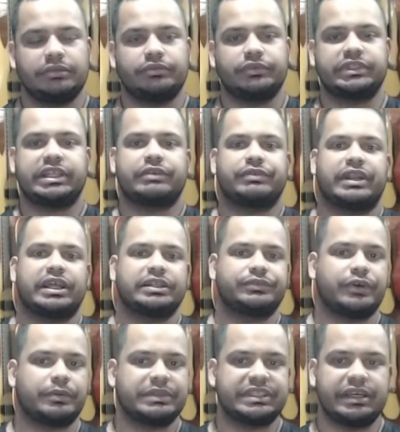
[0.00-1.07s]
Vou ter que falar de
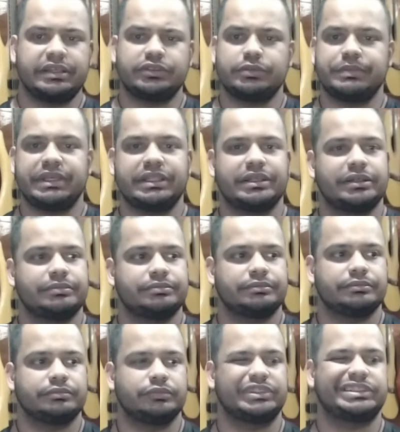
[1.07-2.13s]
forma assim resumida,
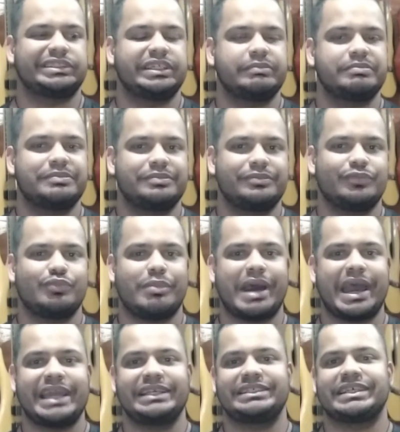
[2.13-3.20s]
vou ser
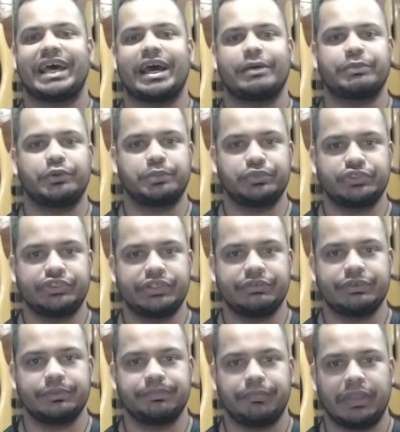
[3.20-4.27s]
mais rápido
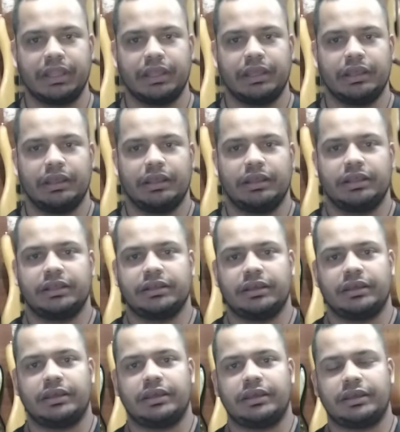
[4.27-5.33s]
possível.
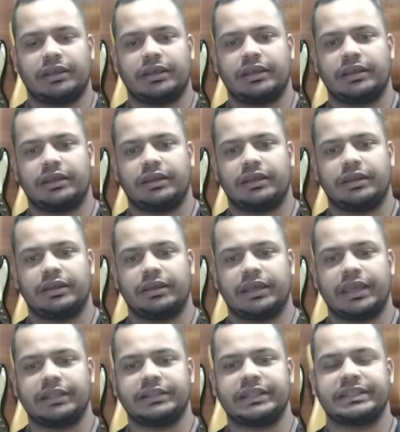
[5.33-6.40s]
É,
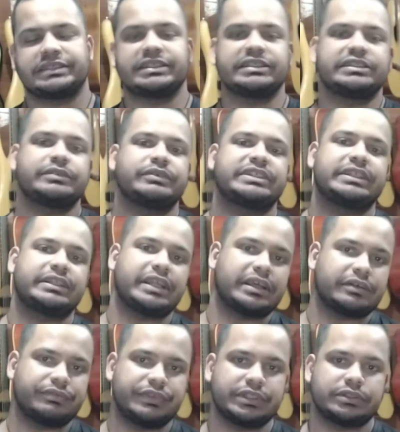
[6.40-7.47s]
é interessante que você
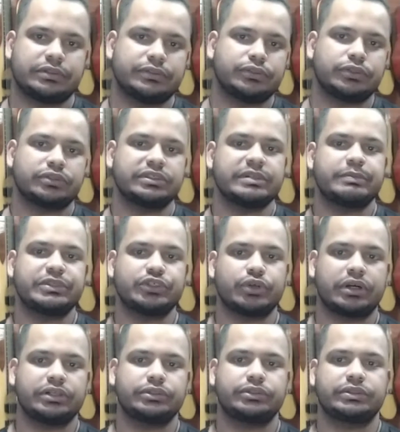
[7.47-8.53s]
tenha visto os outros
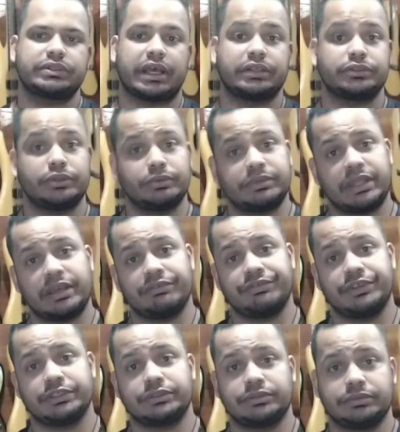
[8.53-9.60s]
episódios, caso não tenha
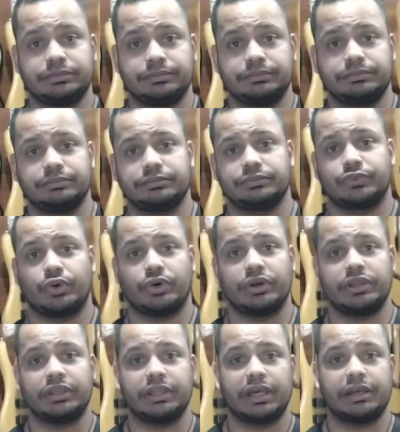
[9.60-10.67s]
visto,
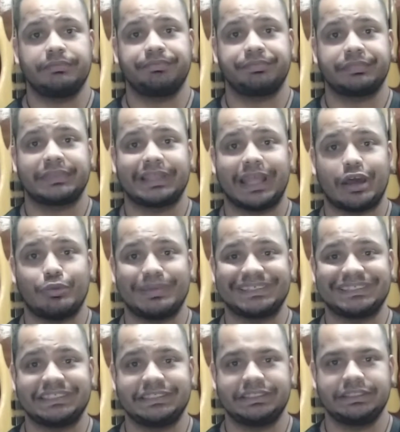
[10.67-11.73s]
corre lá, dá uma
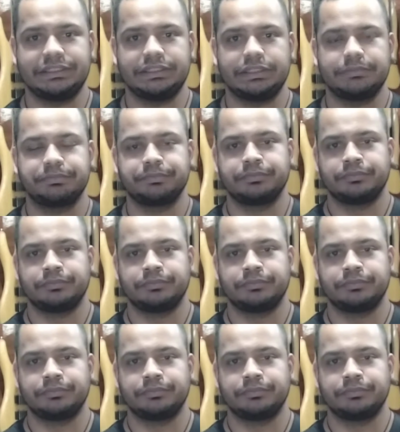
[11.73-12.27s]
assistidinha.